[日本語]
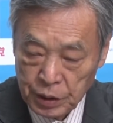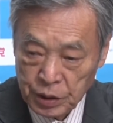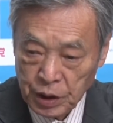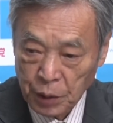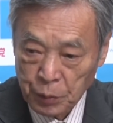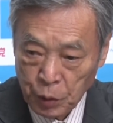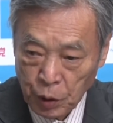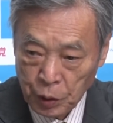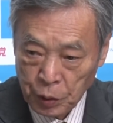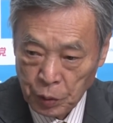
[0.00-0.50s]
し
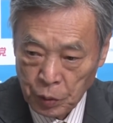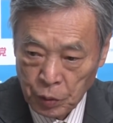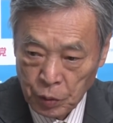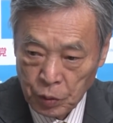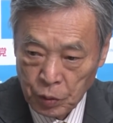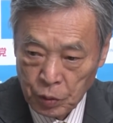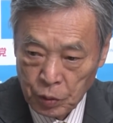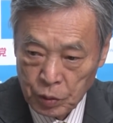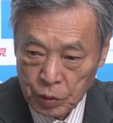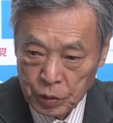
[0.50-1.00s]
かもあ
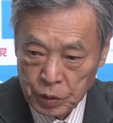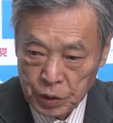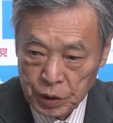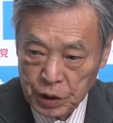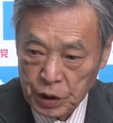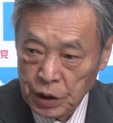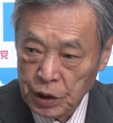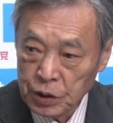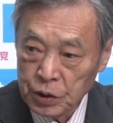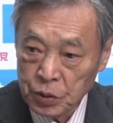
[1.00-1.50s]
の
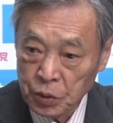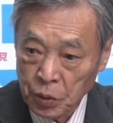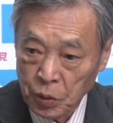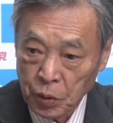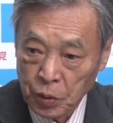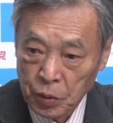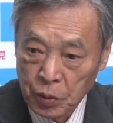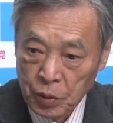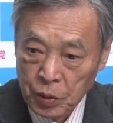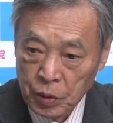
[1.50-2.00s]
直筆
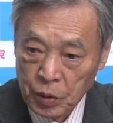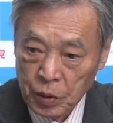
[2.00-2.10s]
の